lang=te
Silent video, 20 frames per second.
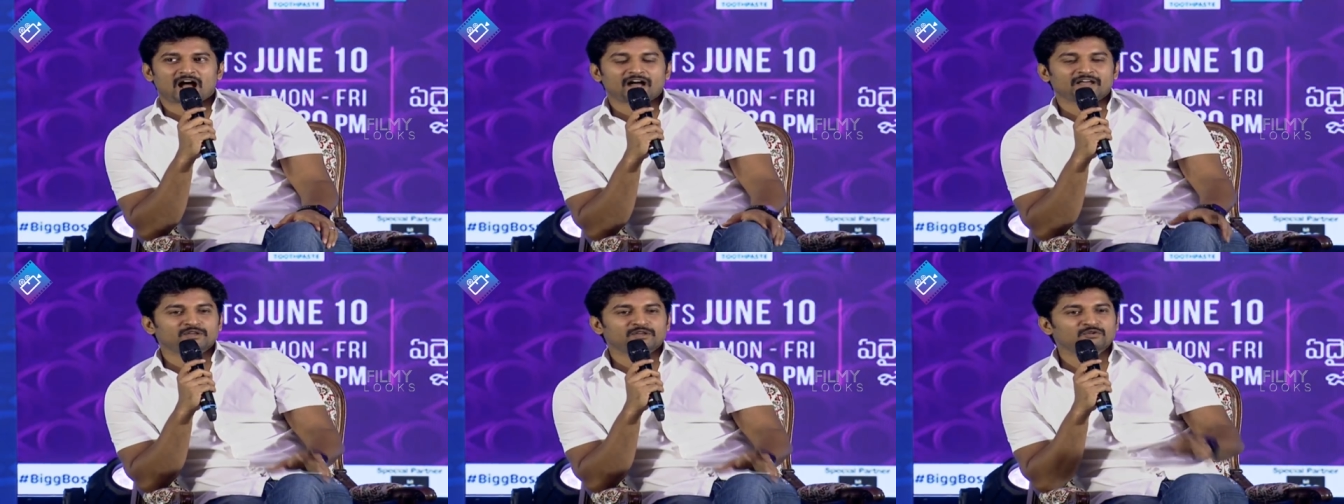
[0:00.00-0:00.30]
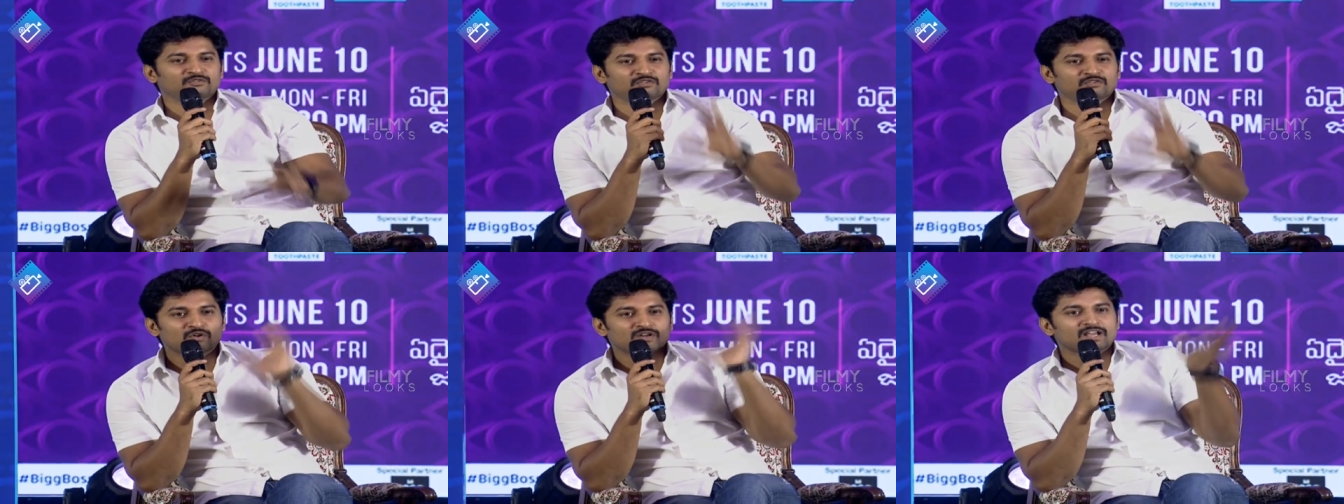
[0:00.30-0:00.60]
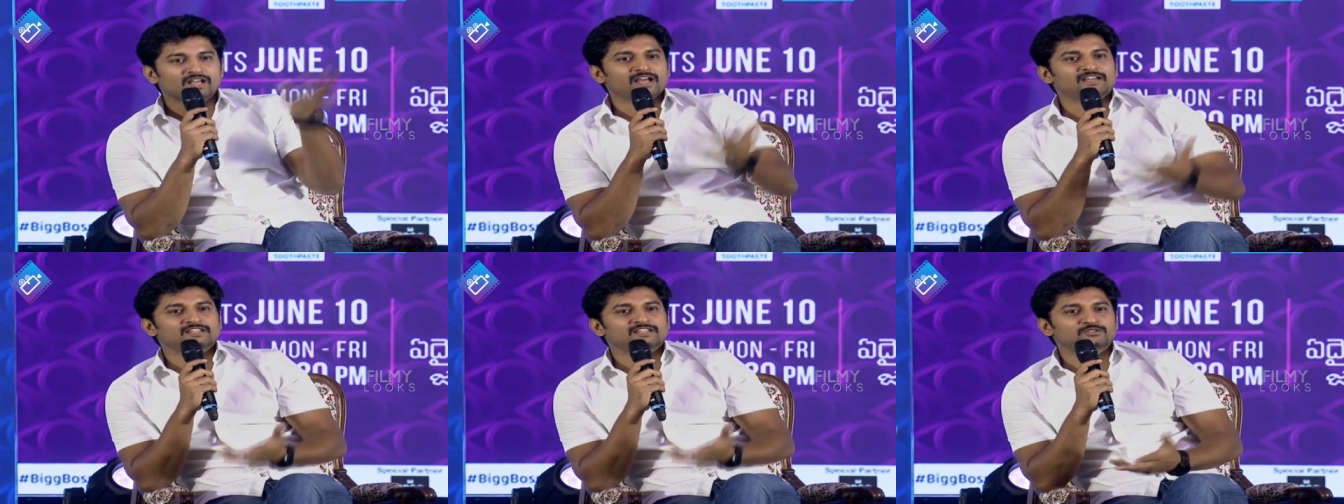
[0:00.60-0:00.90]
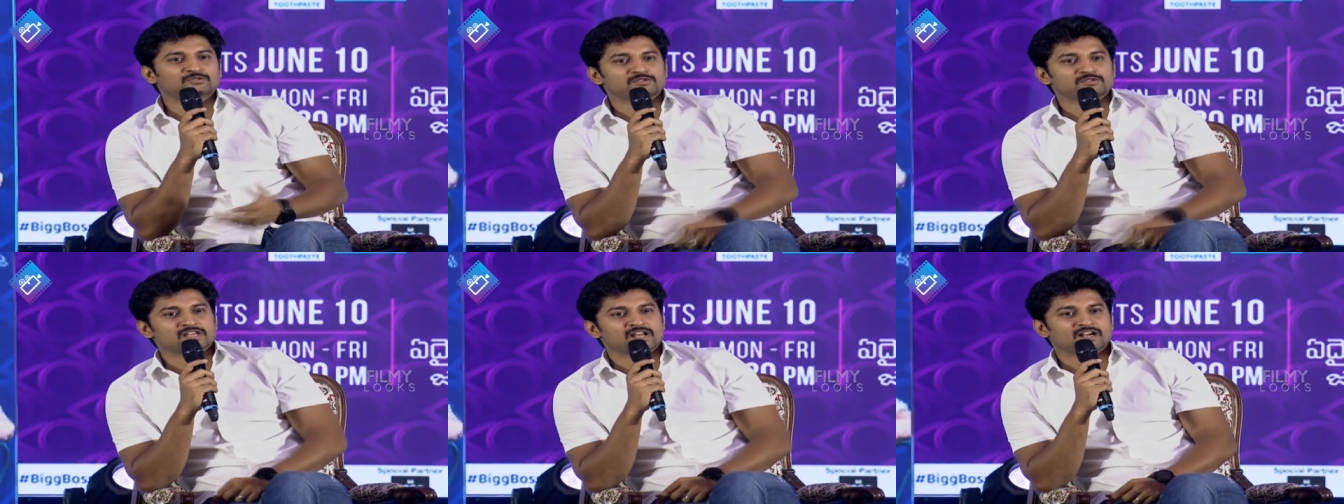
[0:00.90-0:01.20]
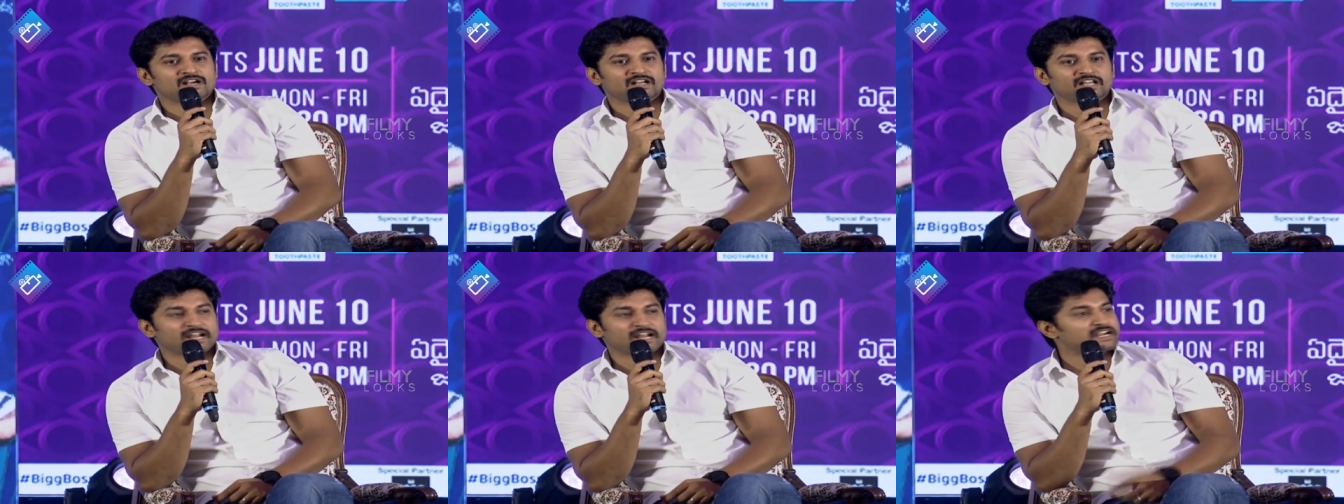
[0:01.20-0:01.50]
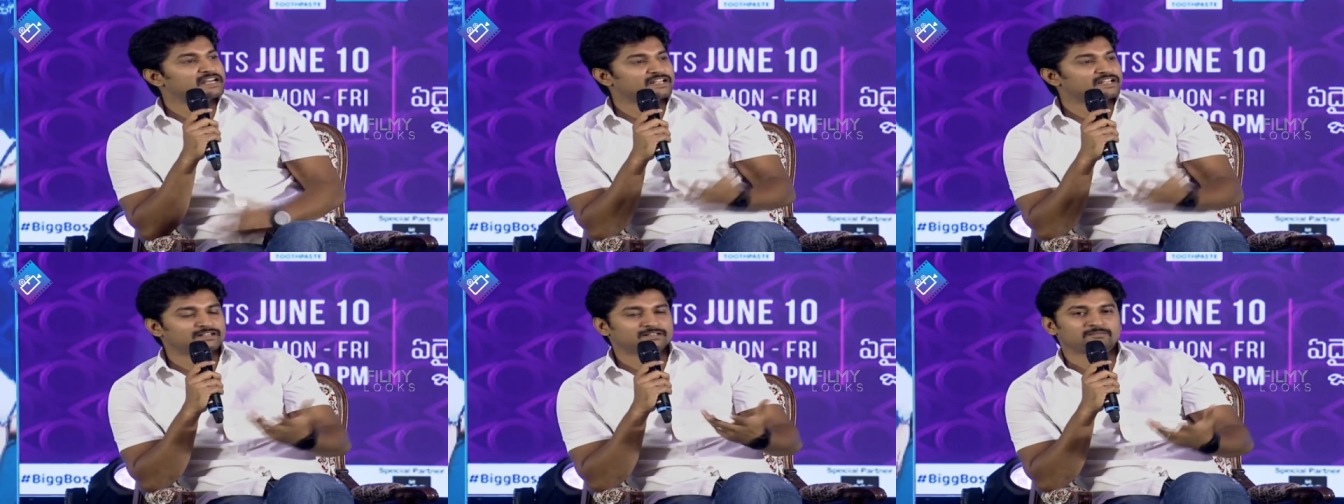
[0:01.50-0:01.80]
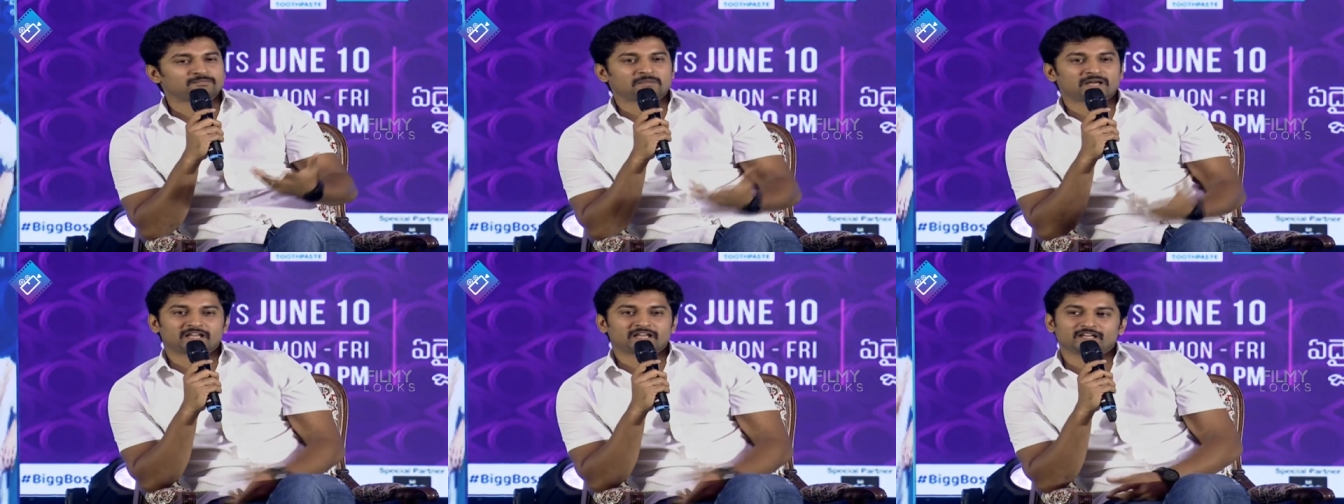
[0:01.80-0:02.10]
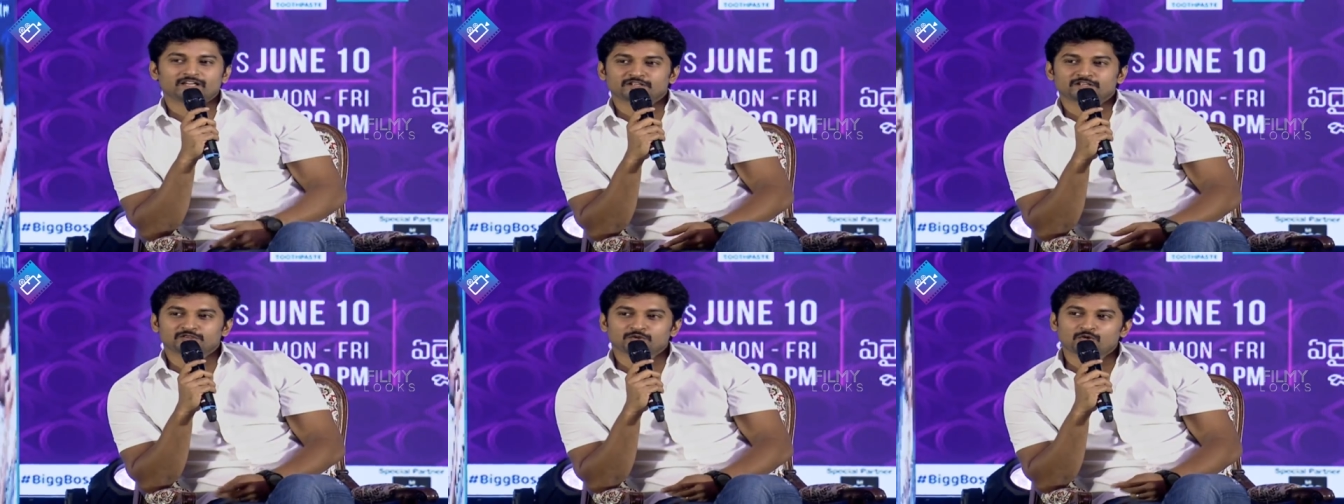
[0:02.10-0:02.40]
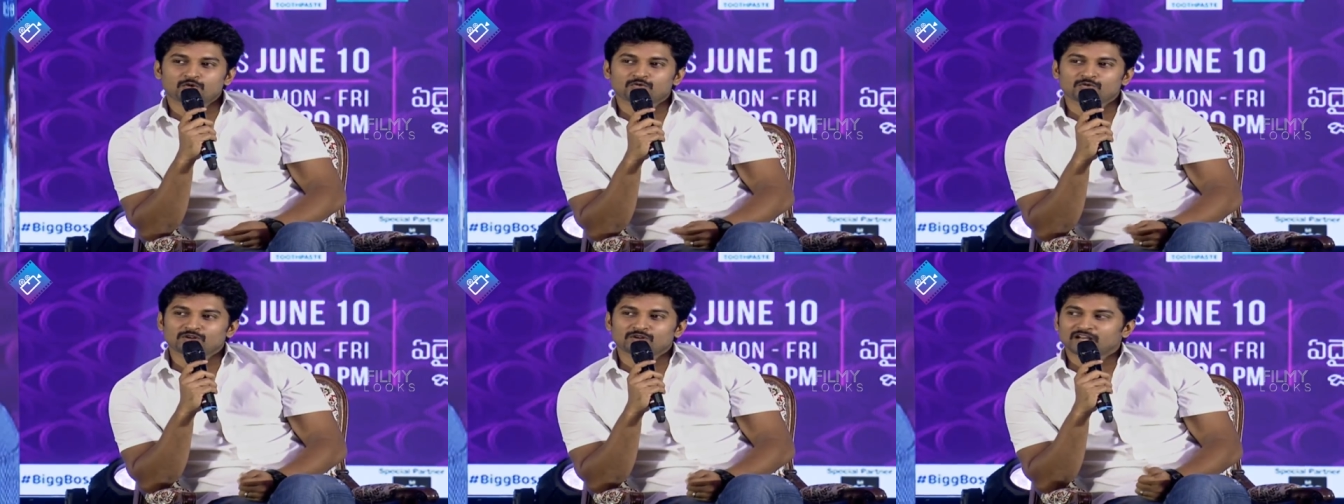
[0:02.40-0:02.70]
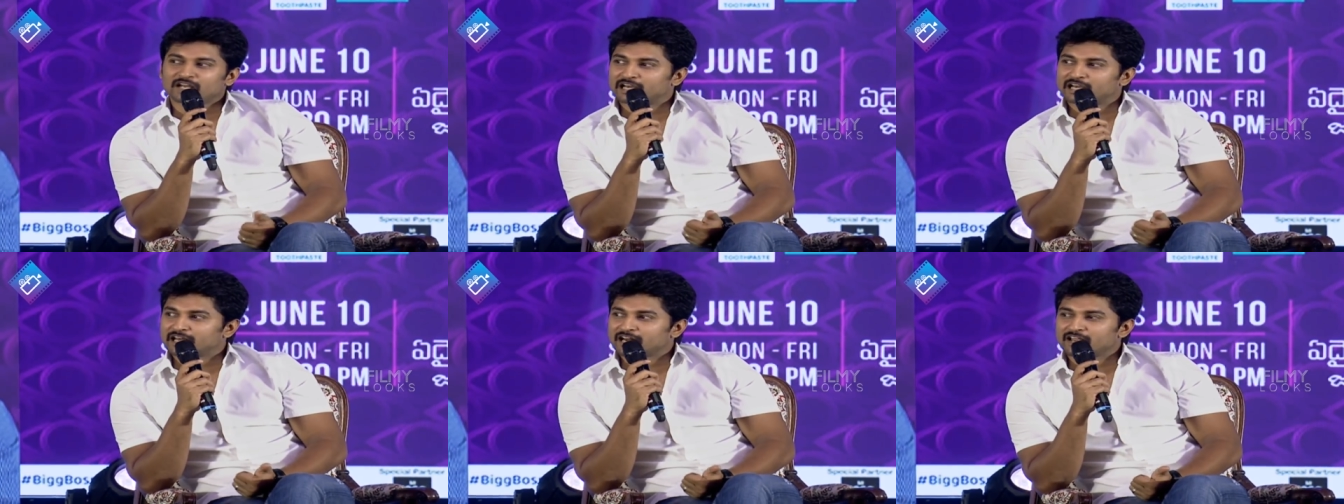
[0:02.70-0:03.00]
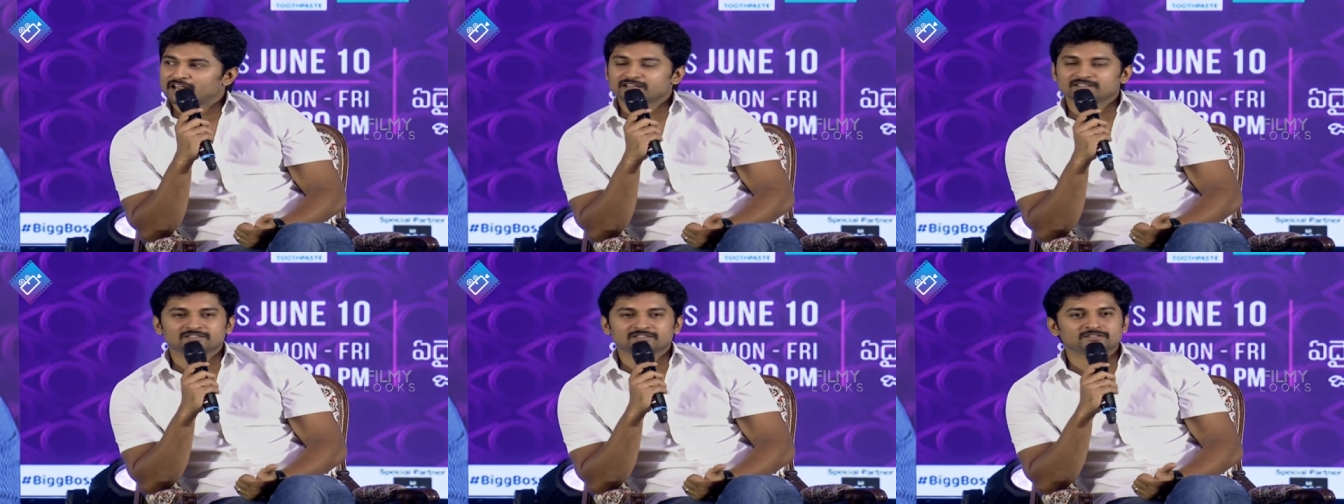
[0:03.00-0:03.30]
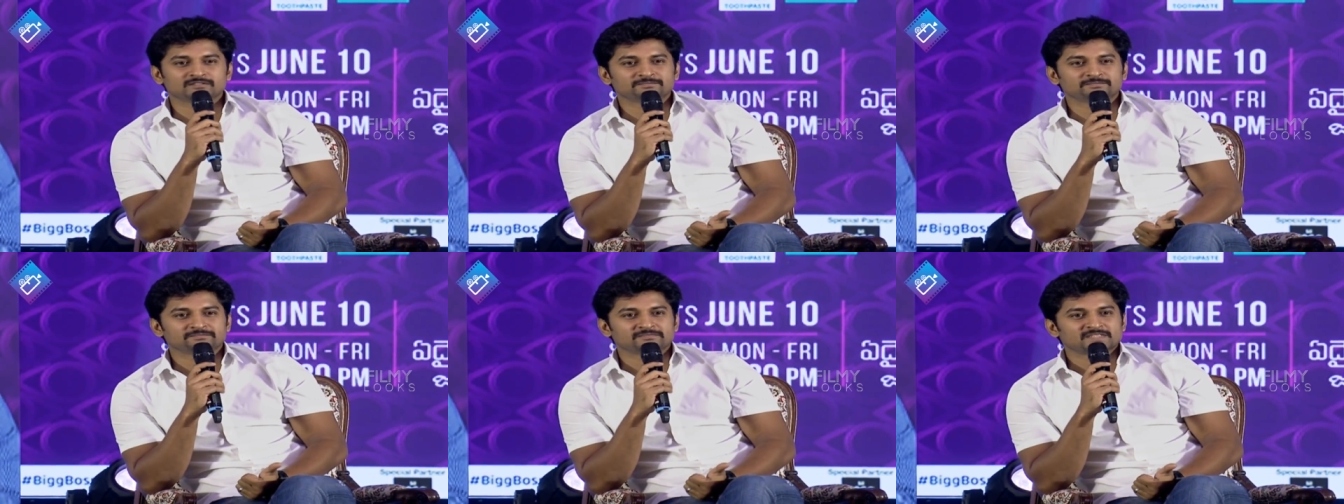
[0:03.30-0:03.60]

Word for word: ఆ యుఫోరియా అయితే చూశానండి ఏంటి ఈ షోకున్న క్రేజు